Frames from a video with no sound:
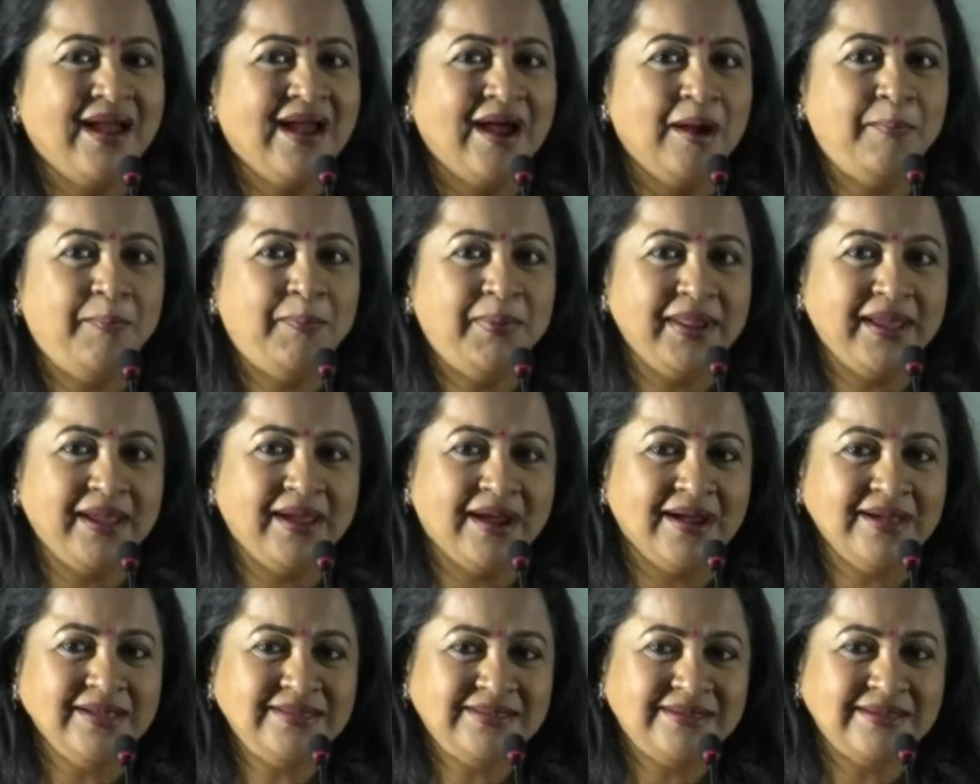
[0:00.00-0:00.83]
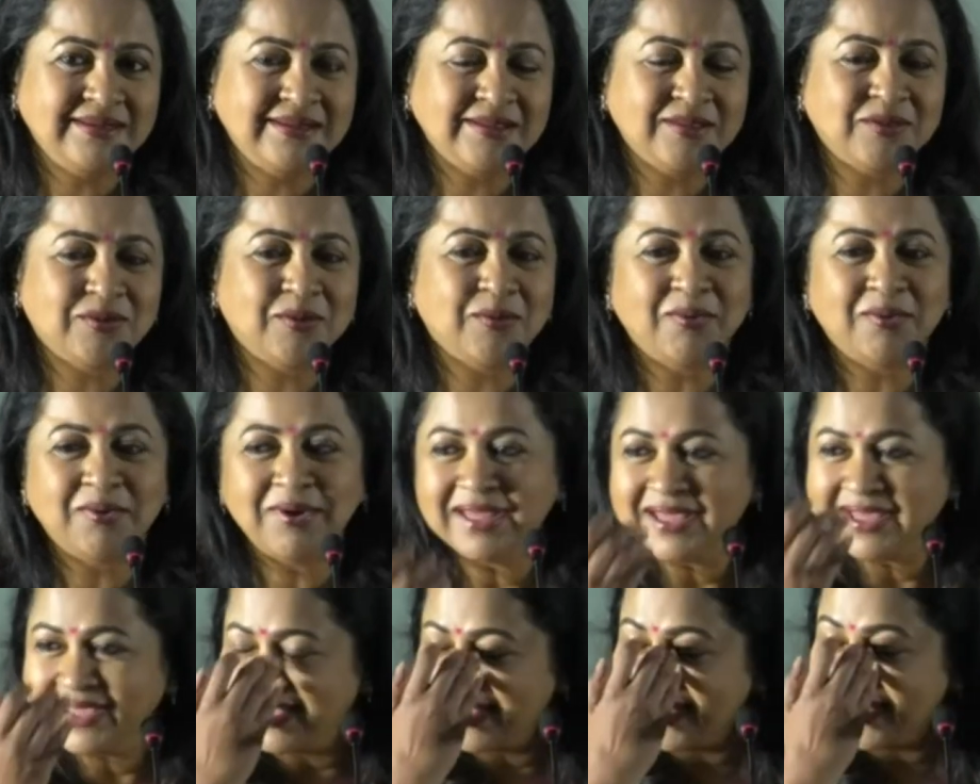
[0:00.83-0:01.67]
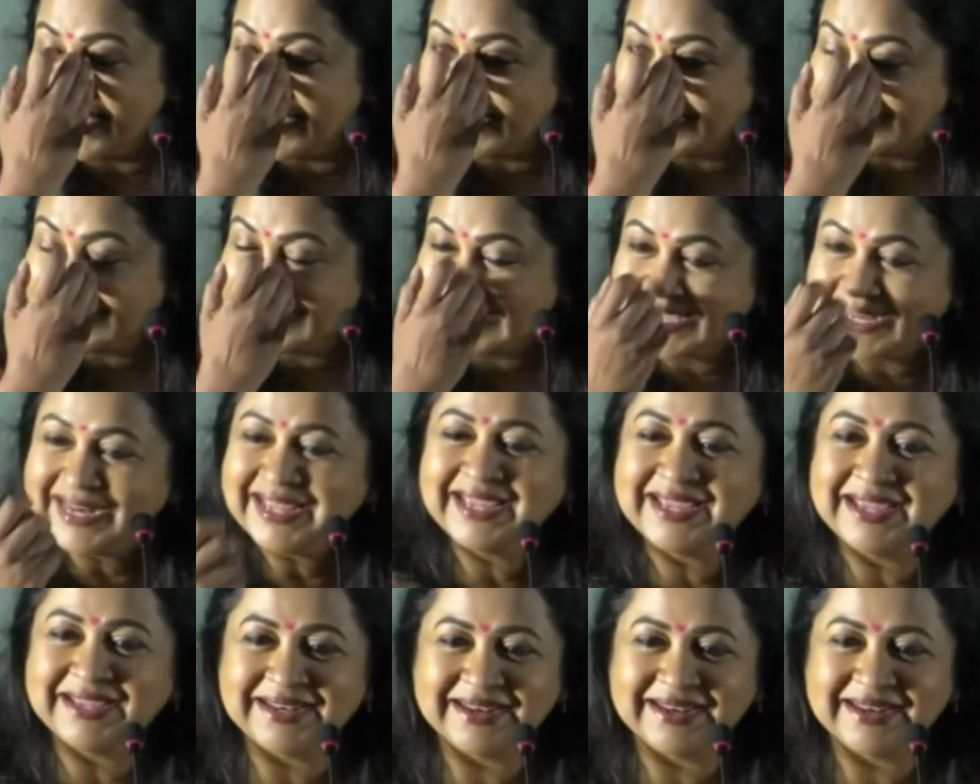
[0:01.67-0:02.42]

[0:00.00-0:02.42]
அப்படி ஆச்சரியத்தோட சரி